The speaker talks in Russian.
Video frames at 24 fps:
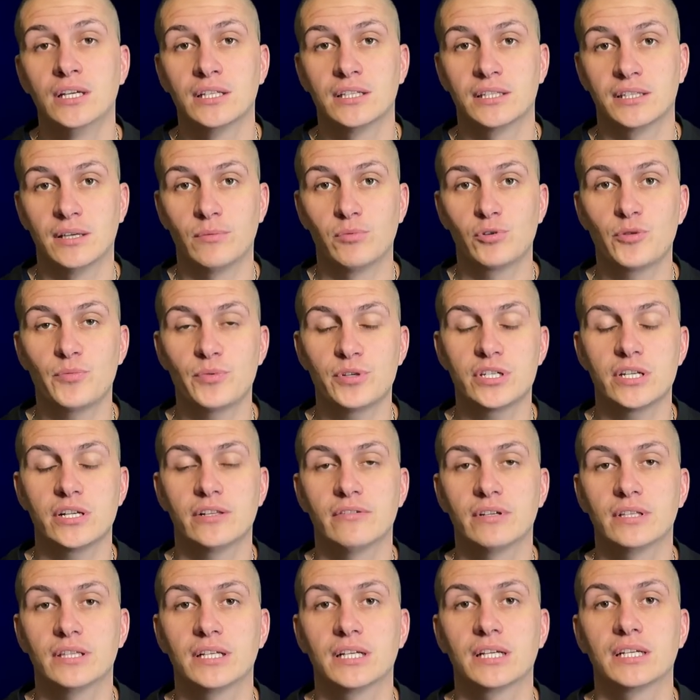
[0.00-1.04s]
Добро
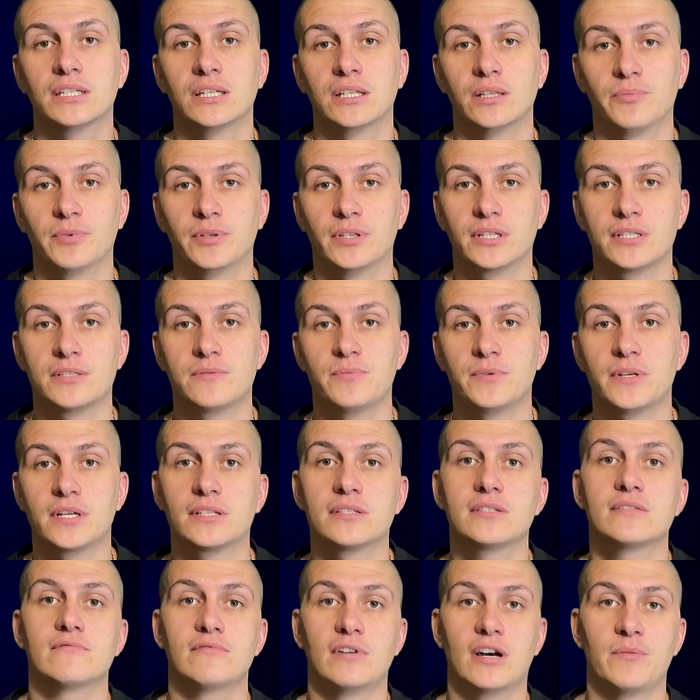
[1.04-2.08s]
пожаловать на канал Apple Expert,
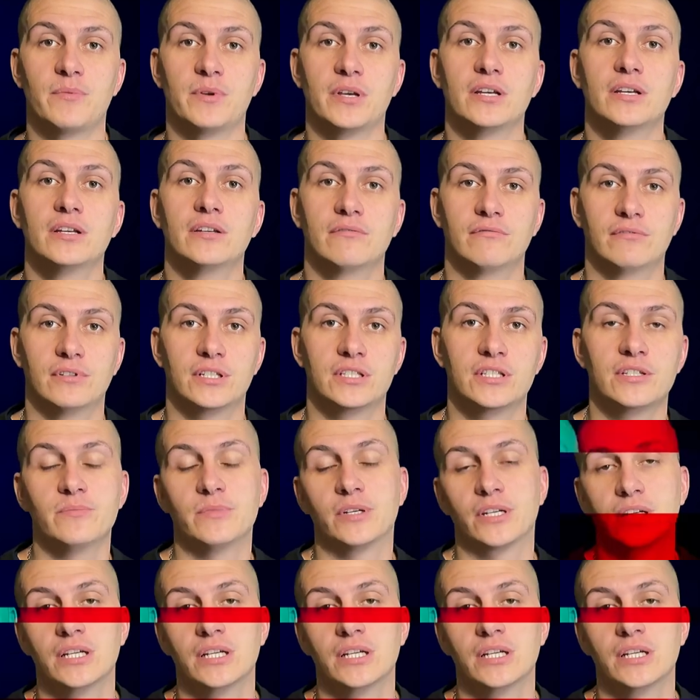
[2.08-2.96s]
с вами Владимир.